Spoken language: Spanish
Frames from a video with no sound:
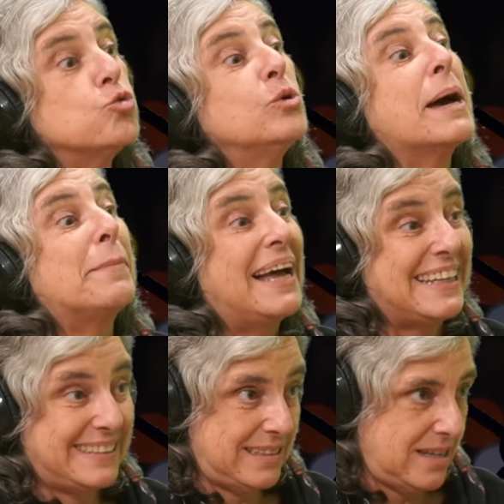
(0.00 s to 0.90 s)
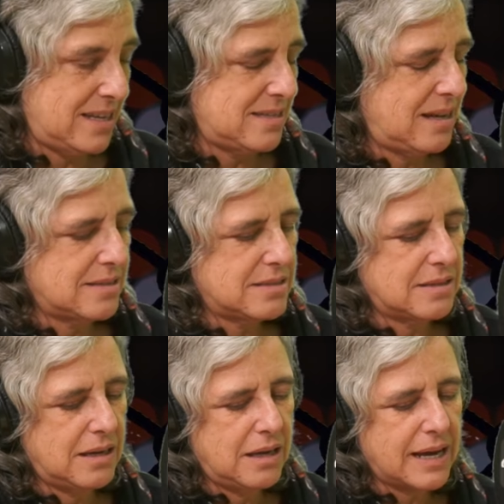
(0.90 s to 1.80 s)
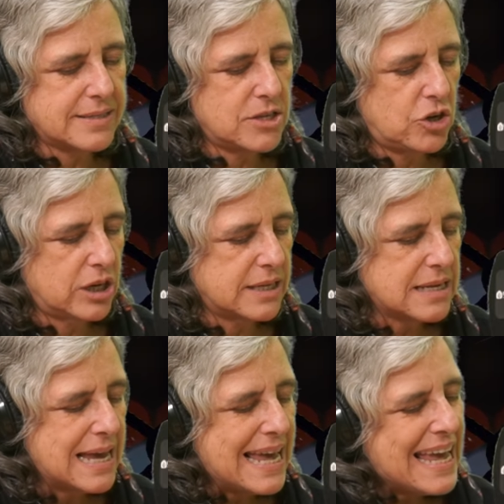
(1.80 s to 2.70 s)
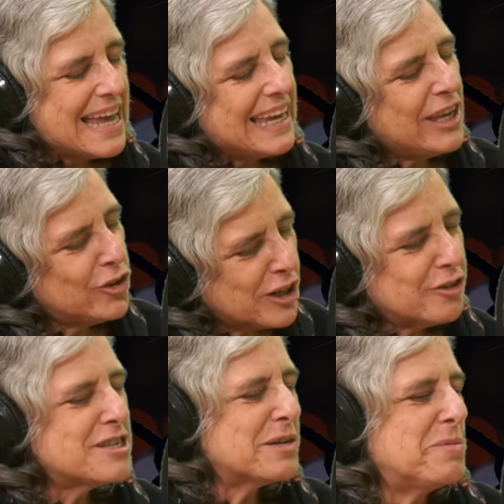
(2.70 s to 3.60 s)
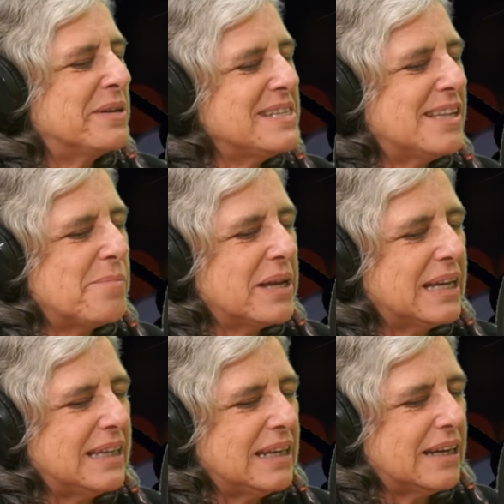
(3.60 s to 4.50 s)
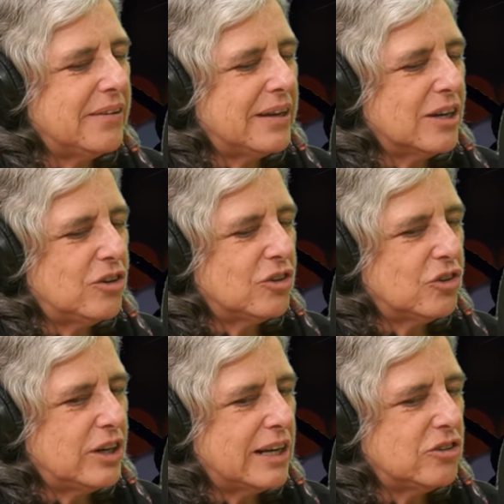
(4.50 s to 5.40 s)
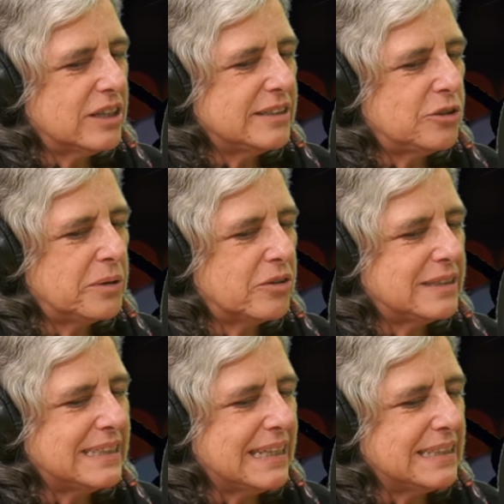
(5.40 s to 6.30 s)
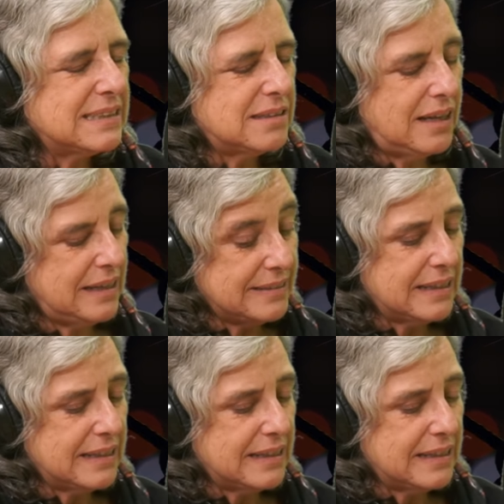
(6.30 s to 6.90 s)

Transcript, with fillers: una más de esas eh, acciones. Y otra cosa que me parece también que tiene que ver con, algo que este gobierno hace, que es, en este